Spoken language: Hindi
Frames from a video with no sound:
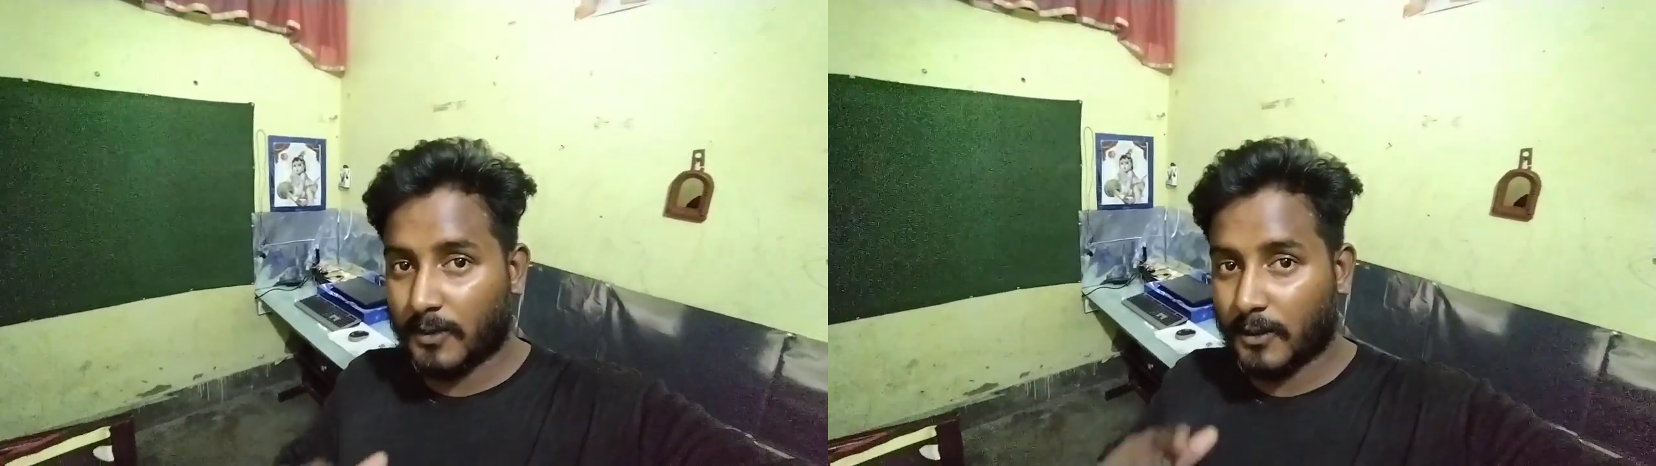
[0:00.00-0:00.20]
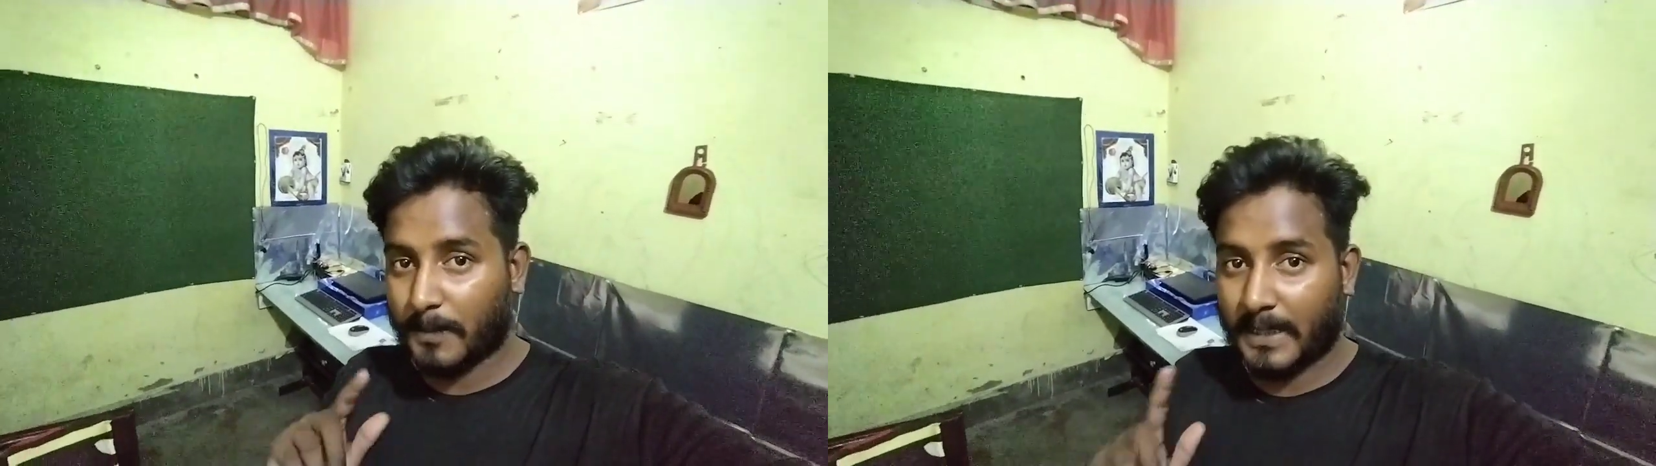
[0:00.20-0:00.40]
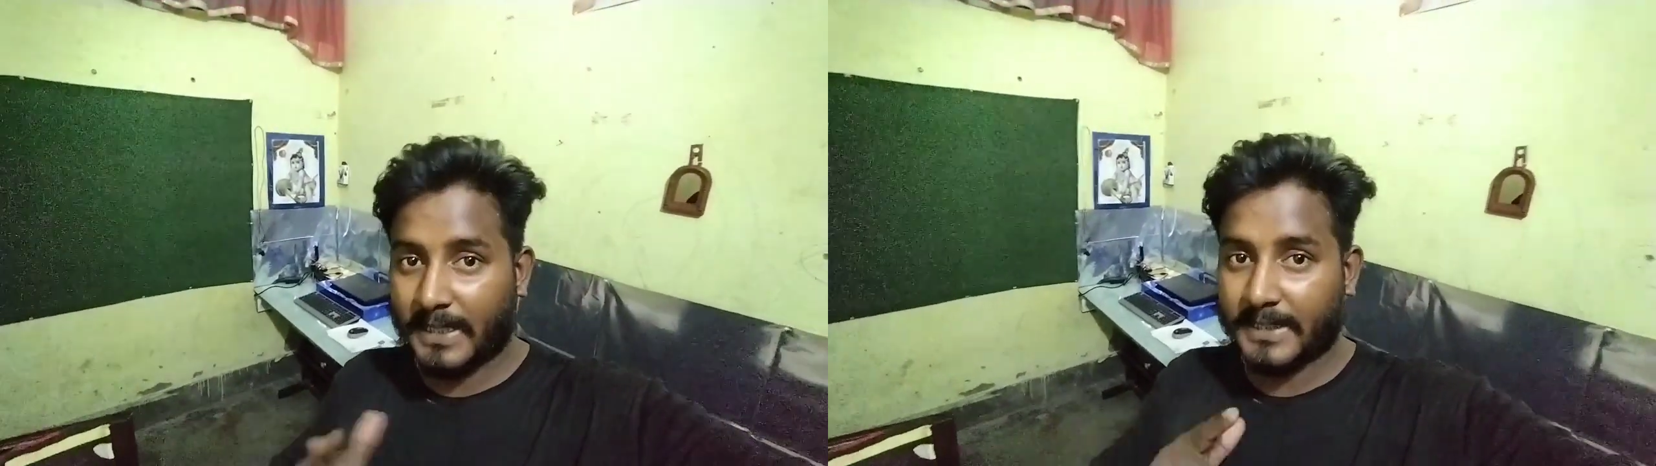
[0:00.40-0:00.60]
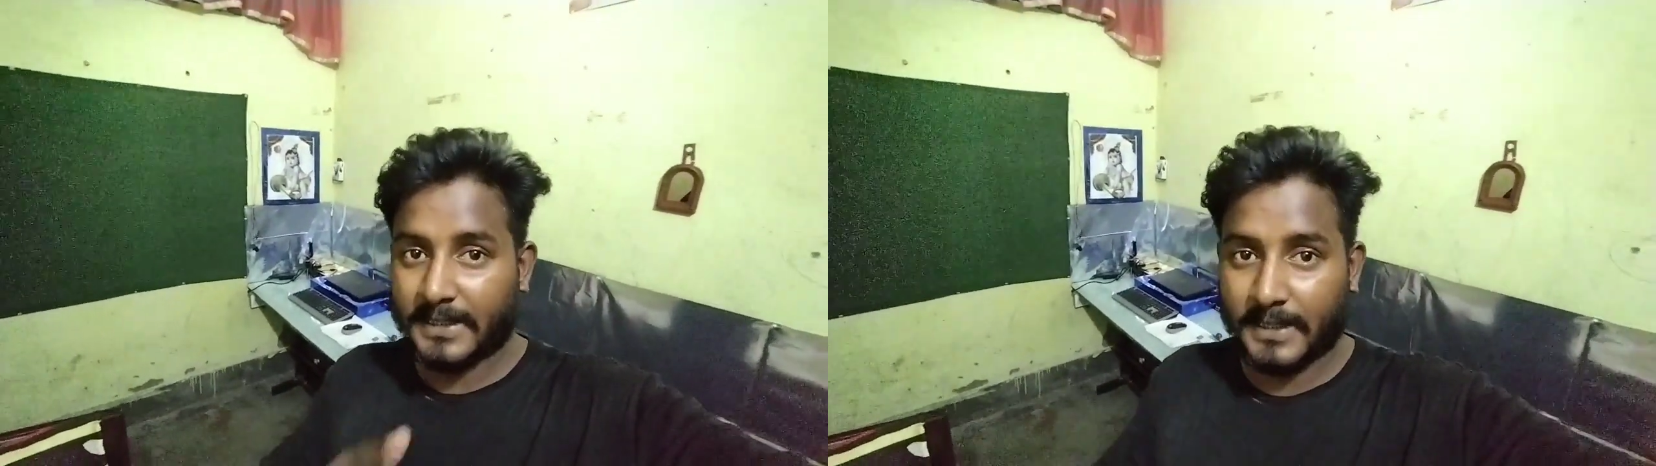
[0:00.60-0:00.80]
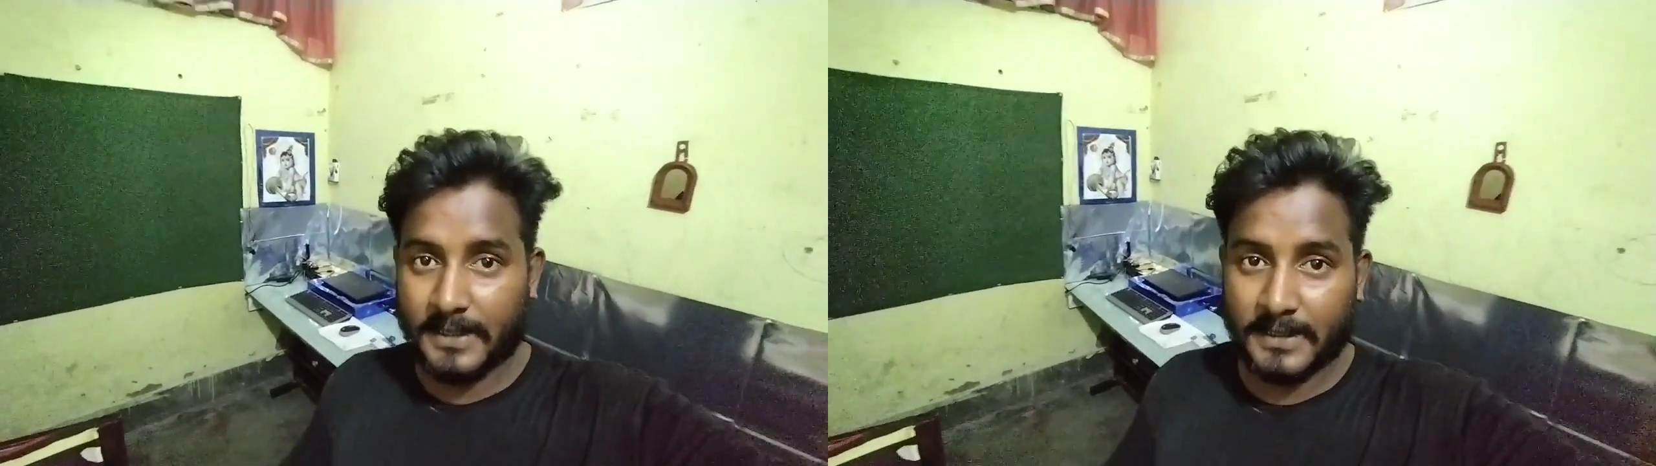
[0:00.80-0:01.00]
वीडियो पहले
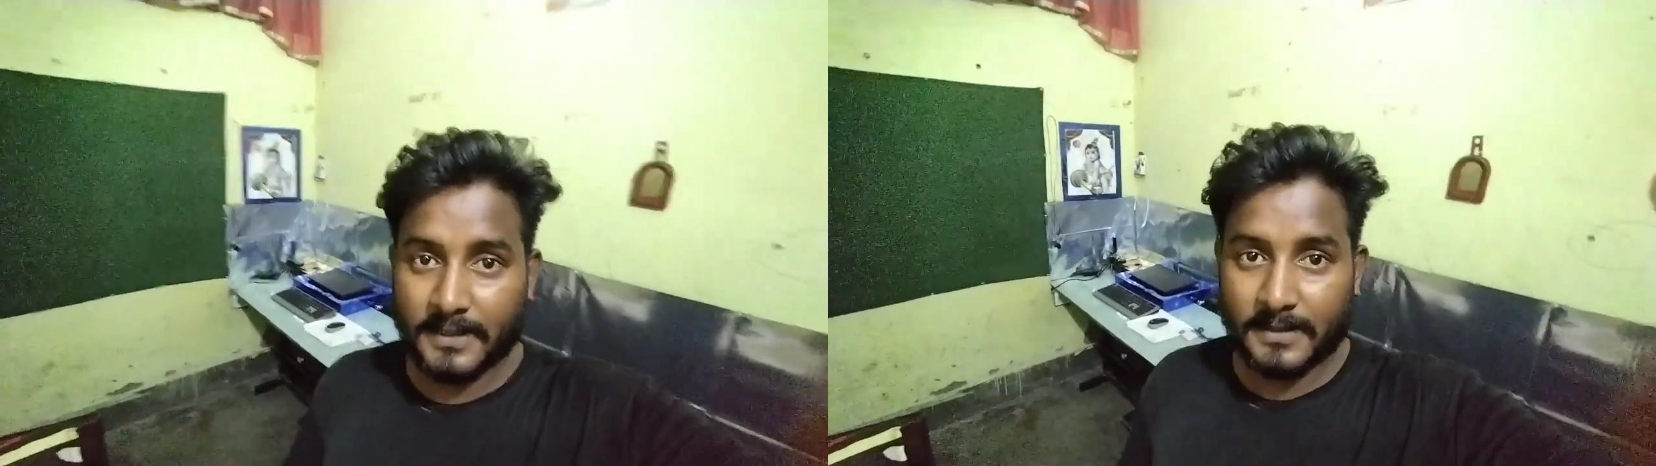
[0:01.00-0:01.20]
एडिट कर लेते